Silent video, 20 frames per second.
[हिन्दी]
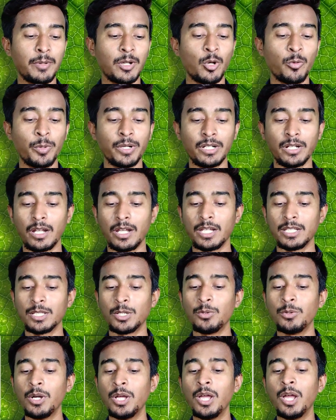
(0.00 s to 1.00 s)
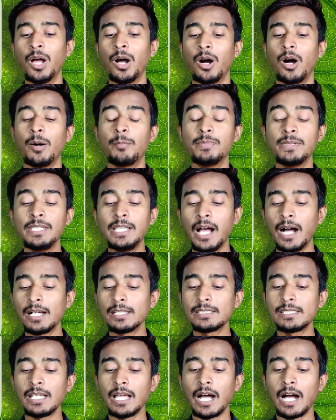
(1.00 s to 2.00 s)
कैमरा ओपन कर लेता हूँ अब
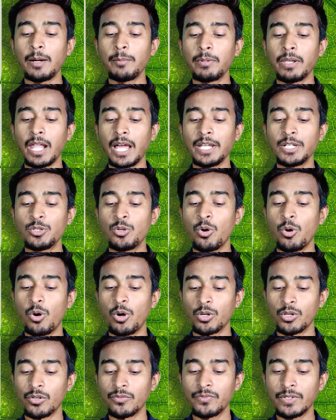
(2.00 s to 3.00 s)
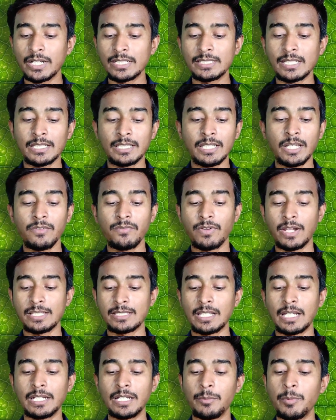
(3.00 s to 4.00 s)
यहाँ से आप लाइट को ऑन ऑफ कर सकते हैं
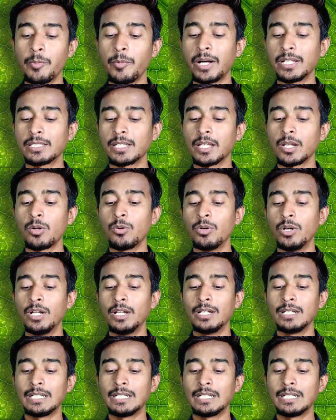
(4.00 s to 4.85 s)
फ्लैश लाइट की मैं बात कर रहा हूँ